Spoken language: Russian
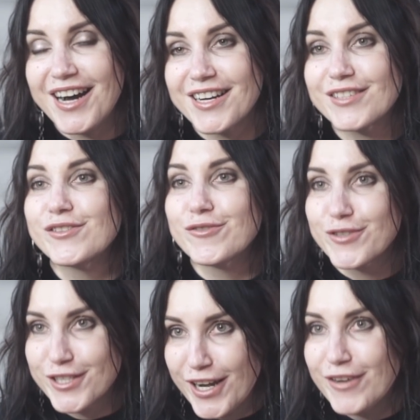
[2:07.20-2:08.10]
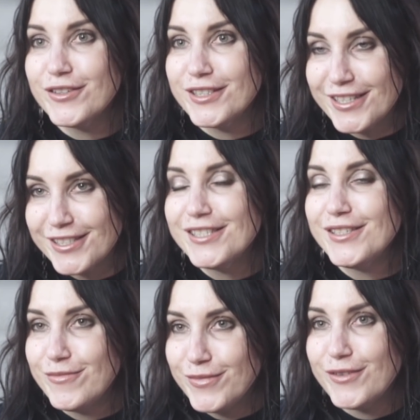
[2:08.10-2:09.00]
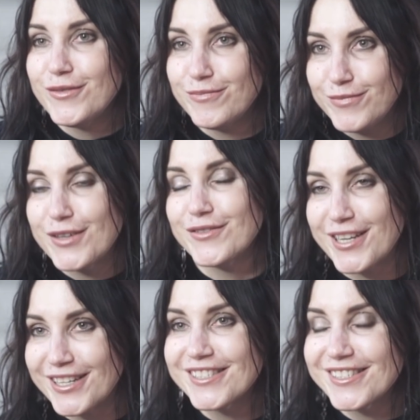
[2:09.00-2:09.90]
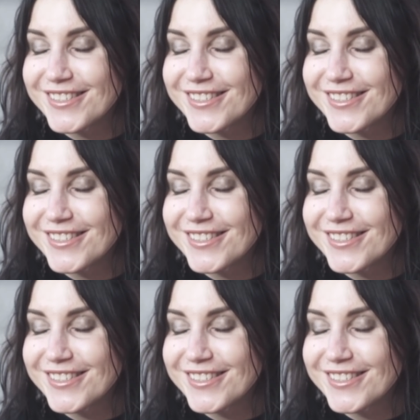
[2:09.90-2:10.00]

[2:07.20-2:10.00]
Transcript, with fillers: Раз все устраивает, я здесь не, не первый раз.